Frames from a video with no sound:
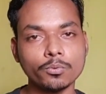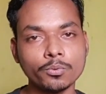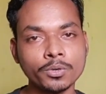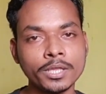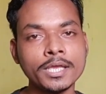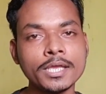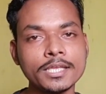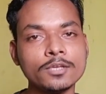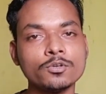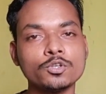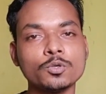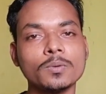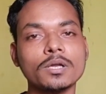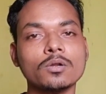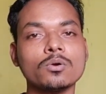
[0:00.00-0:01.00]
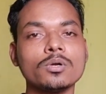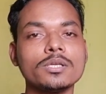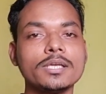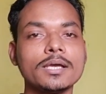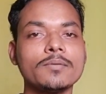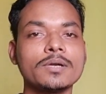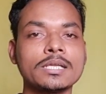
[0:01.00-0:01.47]
उन्हीं यूट्यूबर को
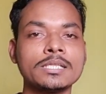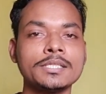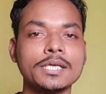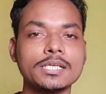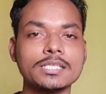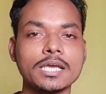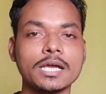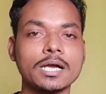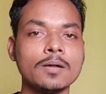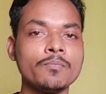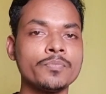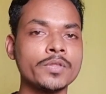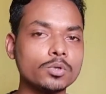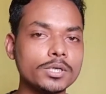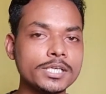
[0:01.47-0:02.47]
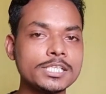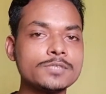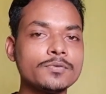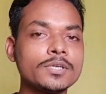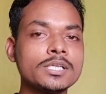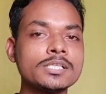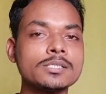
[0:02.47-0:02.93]
यह बटन दिया जाएगा तो
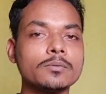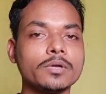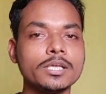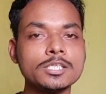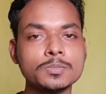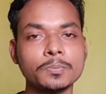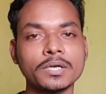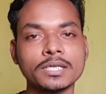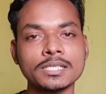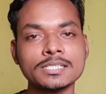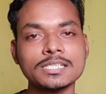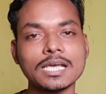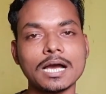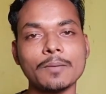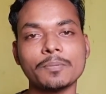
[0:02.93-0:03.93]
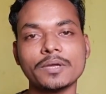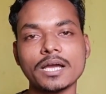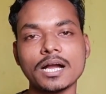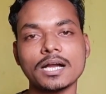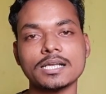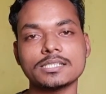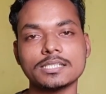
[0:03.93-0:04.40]
इस बटन इस बटन से आप
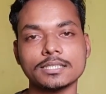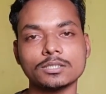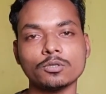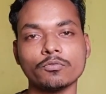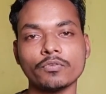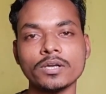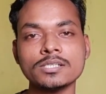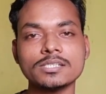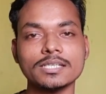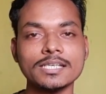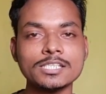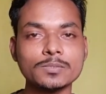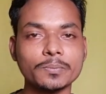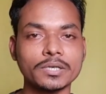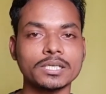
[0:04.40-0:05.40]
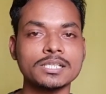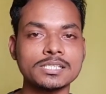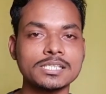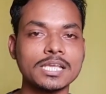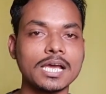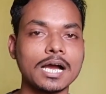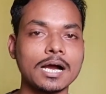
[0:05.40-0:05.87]
क्या कर सकते हो फ्रेंड्स इस बटन
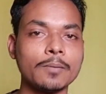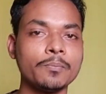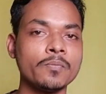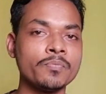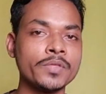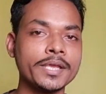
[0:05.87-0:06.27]
से आप